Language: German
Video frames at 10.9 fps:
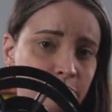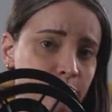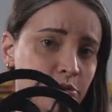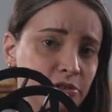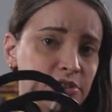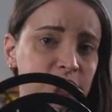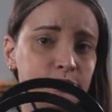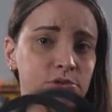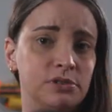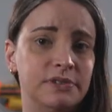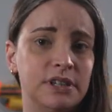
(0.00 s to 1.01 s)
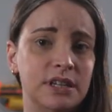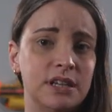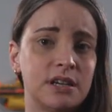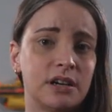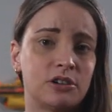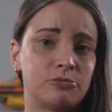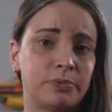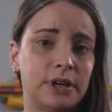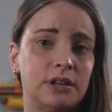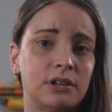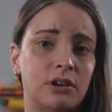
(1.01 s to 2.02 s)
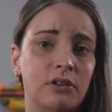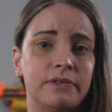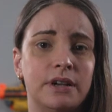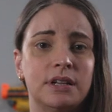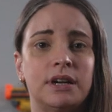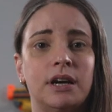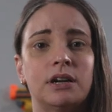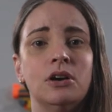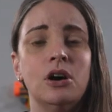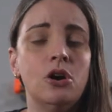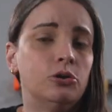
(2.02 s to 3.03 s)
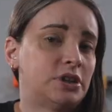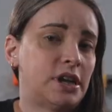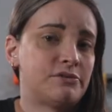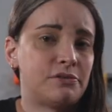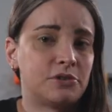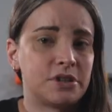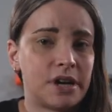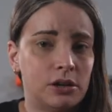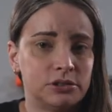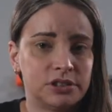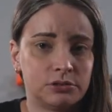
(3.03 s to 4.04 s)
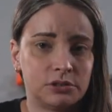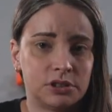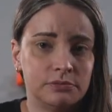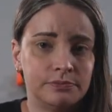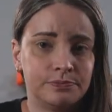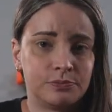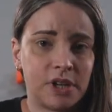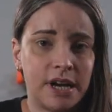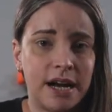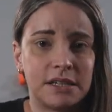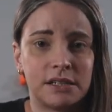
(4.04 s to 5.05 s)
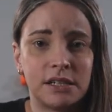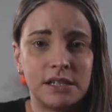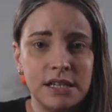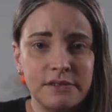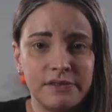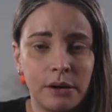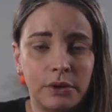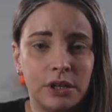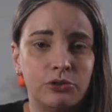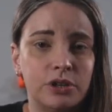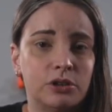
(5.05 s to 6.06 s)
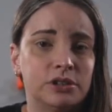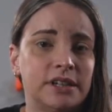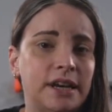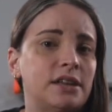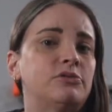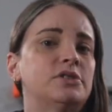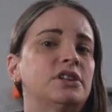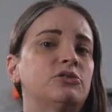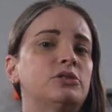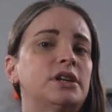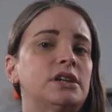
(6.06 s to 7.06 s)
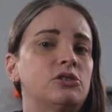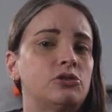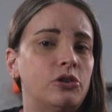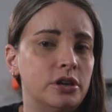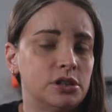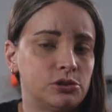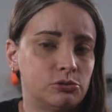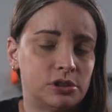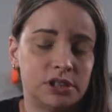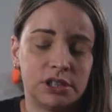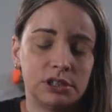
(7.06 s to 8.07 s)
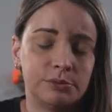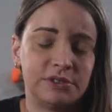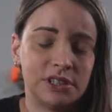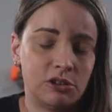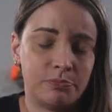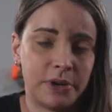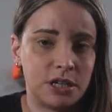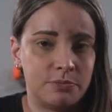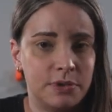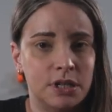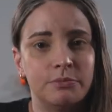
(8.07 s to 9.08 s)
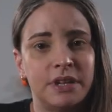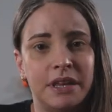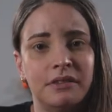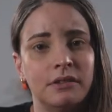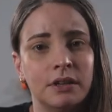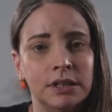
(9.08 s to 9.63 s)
Puzzlespule wie die hier entsprechend draufwickeln kann und dann einfach von da ausdruckt. Alternativ kann man natürlich auch direkt von der sogenannten Coil drucken. Dazu gibt es auch Beispiele im Netz.